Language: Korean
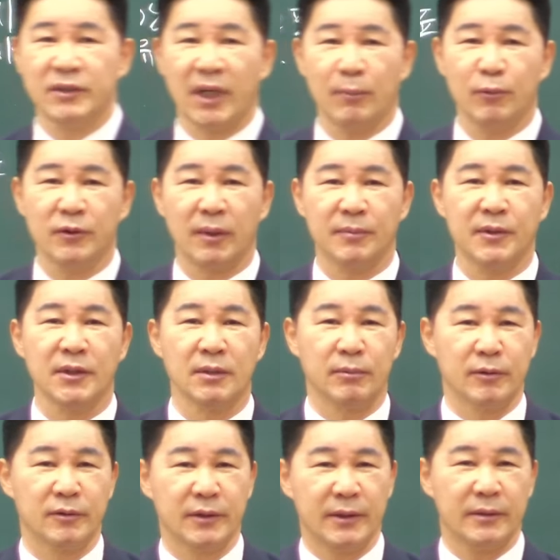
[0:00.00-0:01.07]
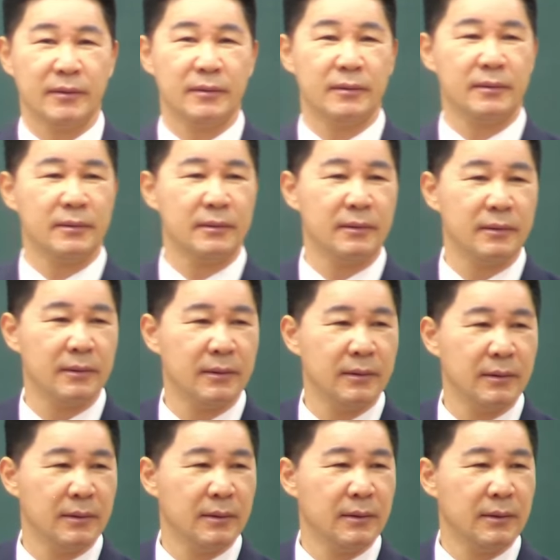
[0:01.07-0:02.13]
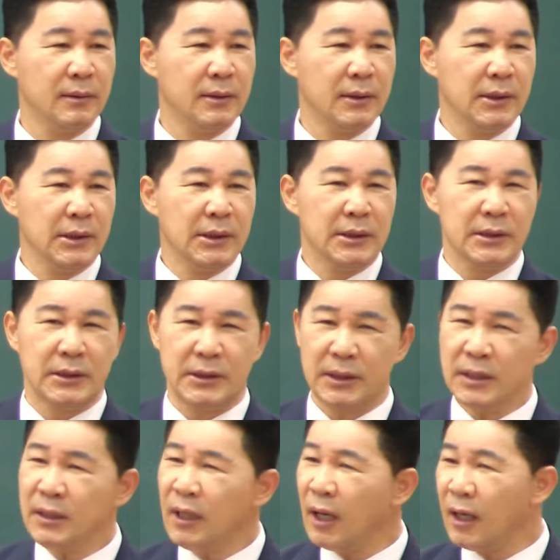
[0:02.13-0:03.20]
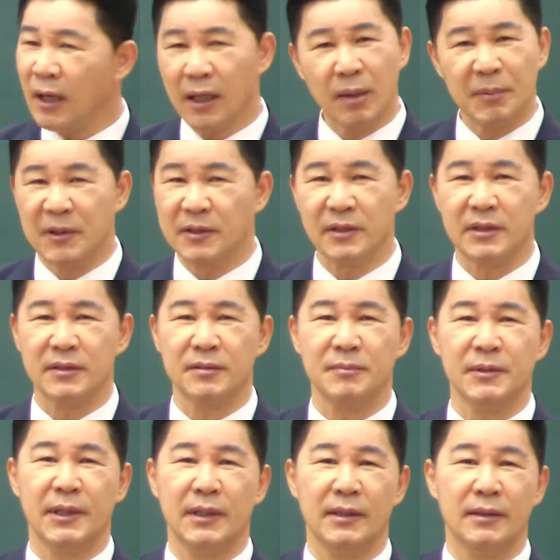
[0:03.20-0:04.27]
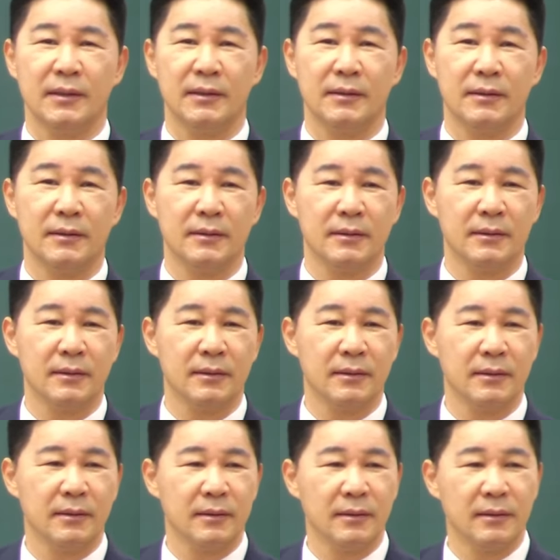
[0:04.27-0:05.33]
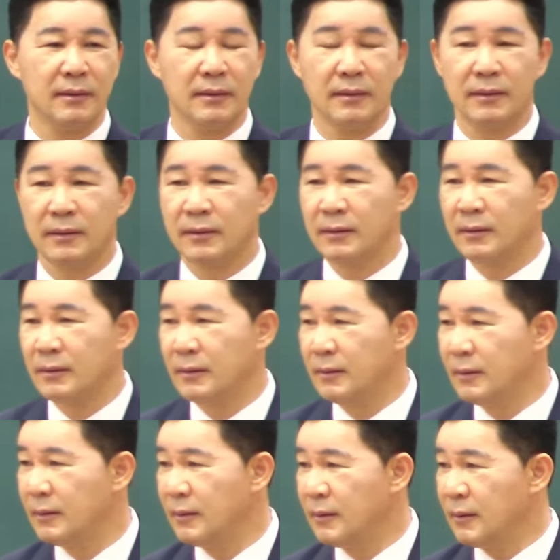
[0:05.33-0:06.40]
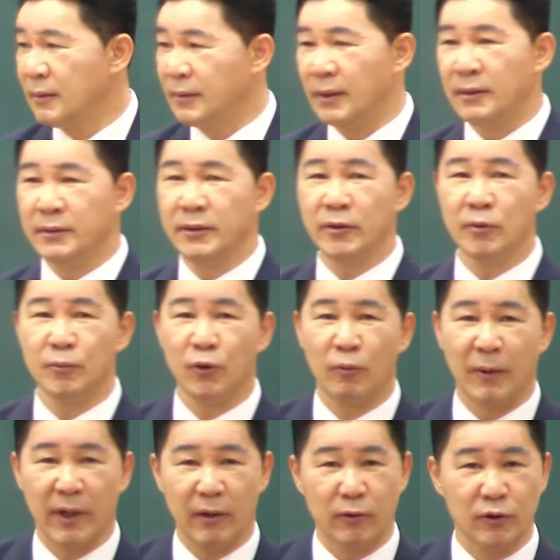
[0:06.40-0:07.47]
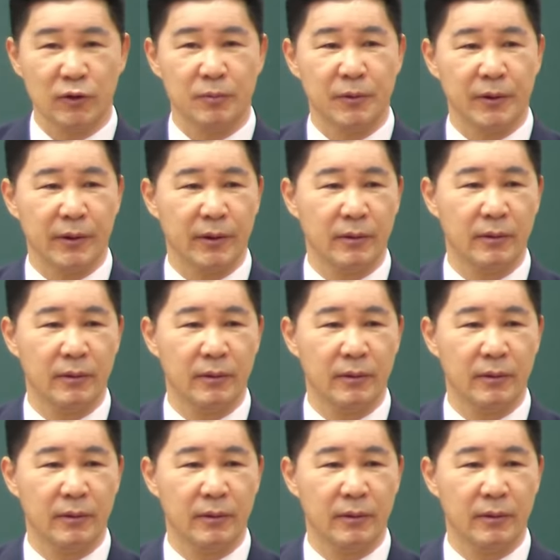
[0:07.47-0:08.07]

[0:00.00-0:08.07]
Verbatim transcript: 3부 좀 들어보세요. 听听2部 3部. 심각하게 병들어 습니다真的得病很严重. 나는 여러분도 말하고 싶어요.